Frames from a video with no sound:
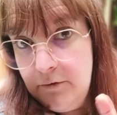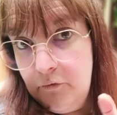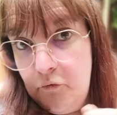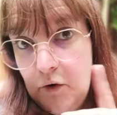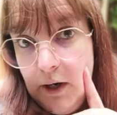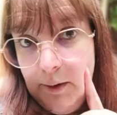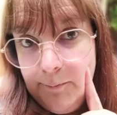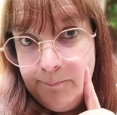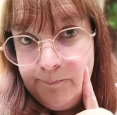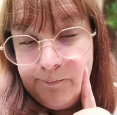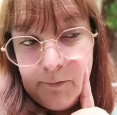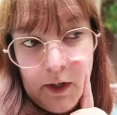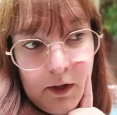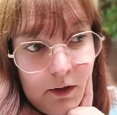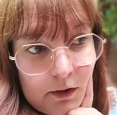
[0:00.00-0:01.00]
Voilà.
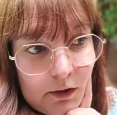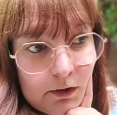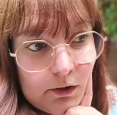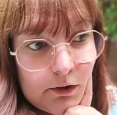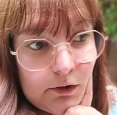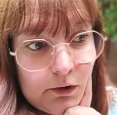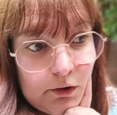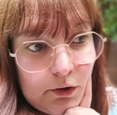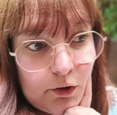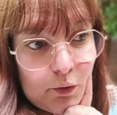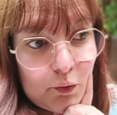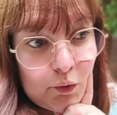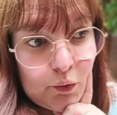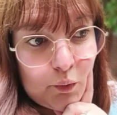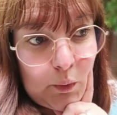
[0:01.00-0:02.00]

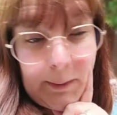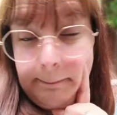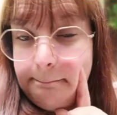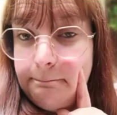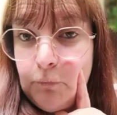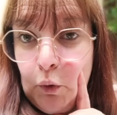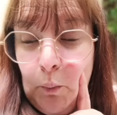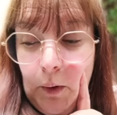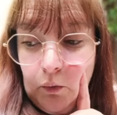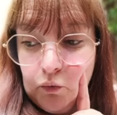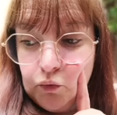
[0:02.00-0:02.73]
Euh, ouais demain.